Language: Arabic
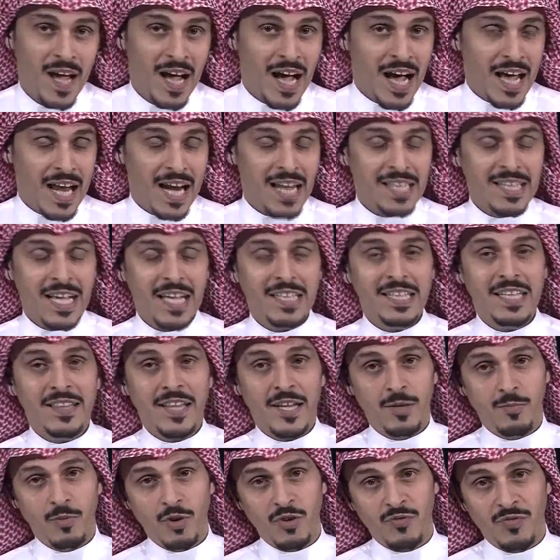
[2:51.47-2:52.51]
انا اتحدث عن
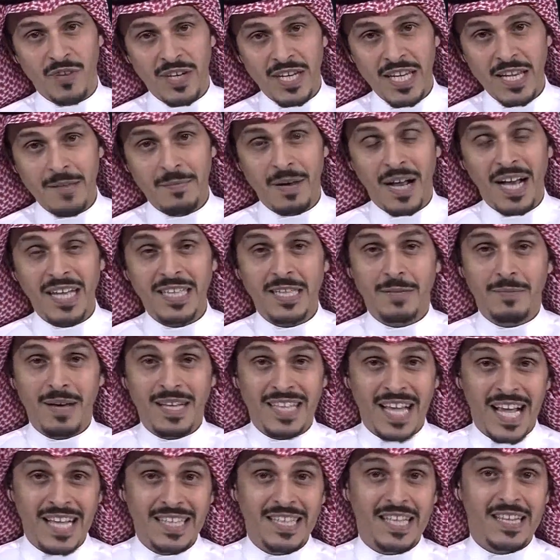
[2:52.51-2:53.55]
امور فنيه بقدر ما
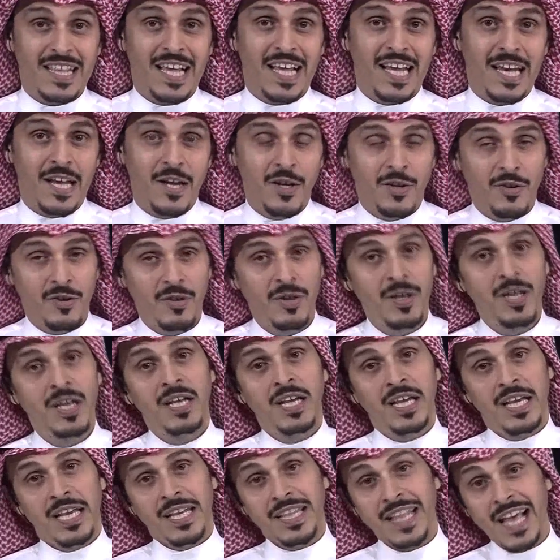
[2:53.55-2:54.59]
اتحدث على انه
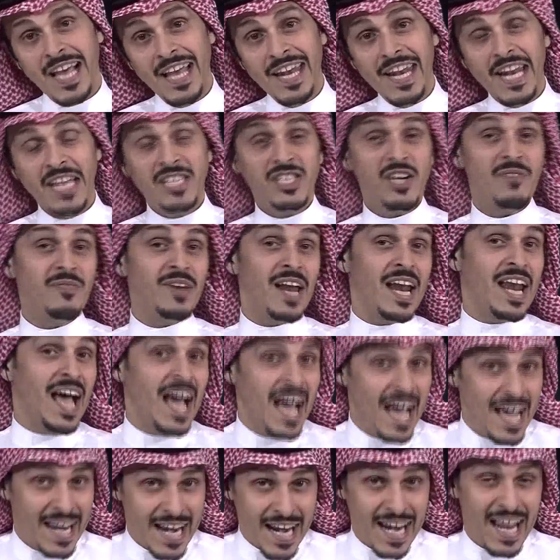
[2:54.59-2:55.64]
اذا احنا شفنا
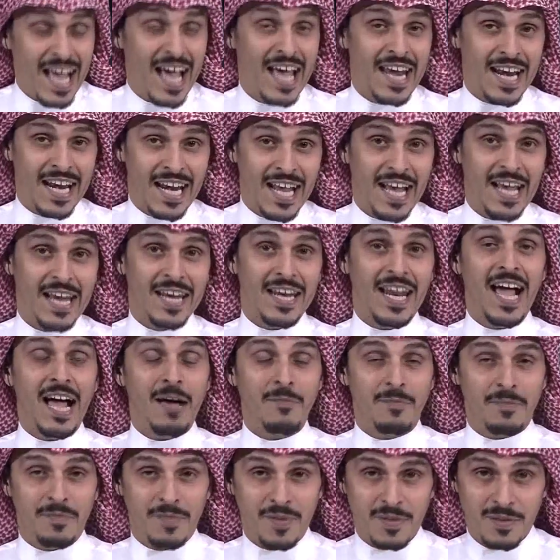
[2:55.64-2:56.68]
الان الان الان
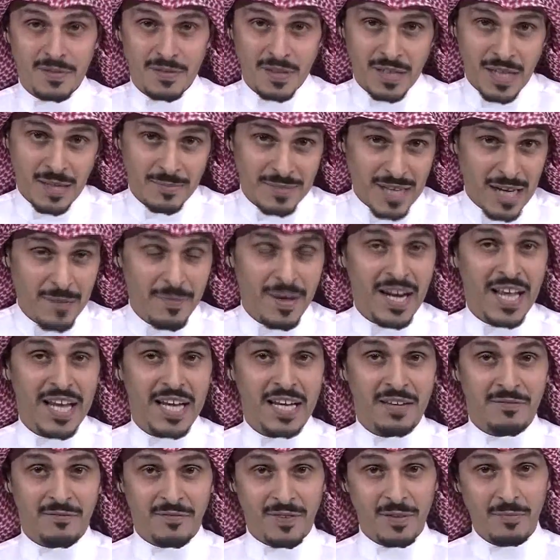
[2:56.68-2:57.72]
لعب عبد الرحمن
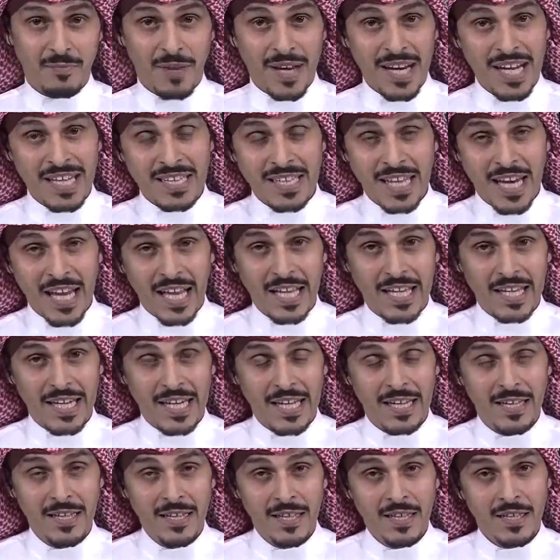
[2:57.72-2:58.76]
غريب في المباريات
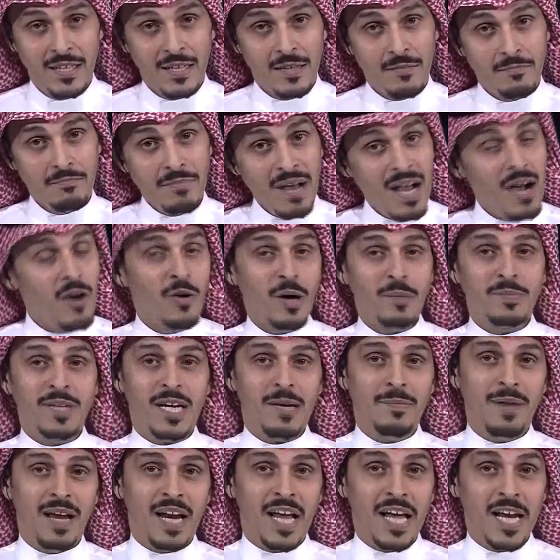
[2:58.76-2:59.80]
الاخيره ما هو عبد
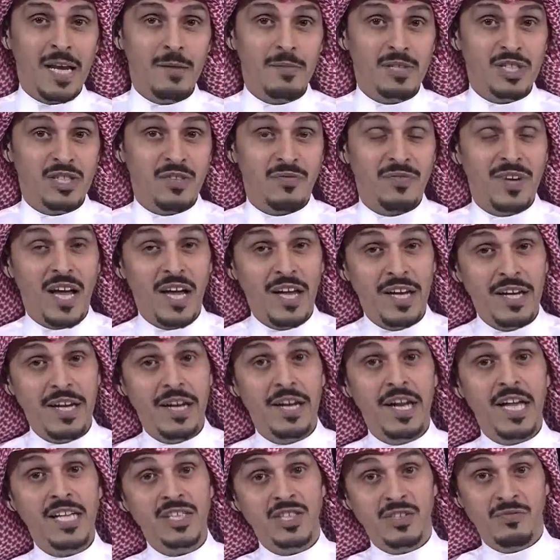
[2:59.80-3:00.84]
الرحمن الغريب اللي شفناه احنا
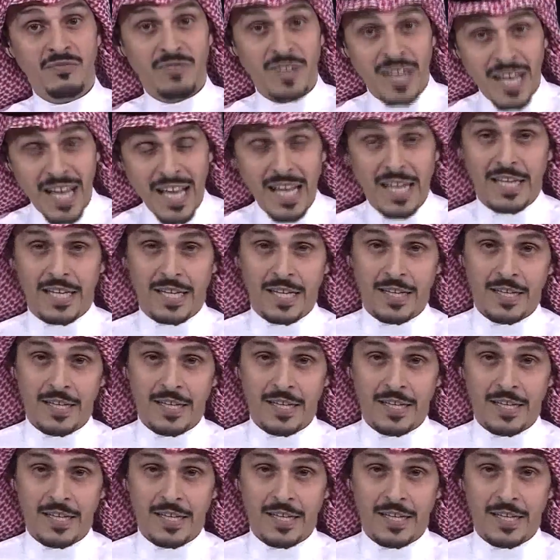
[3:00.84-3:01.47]
نجم في الاهلي.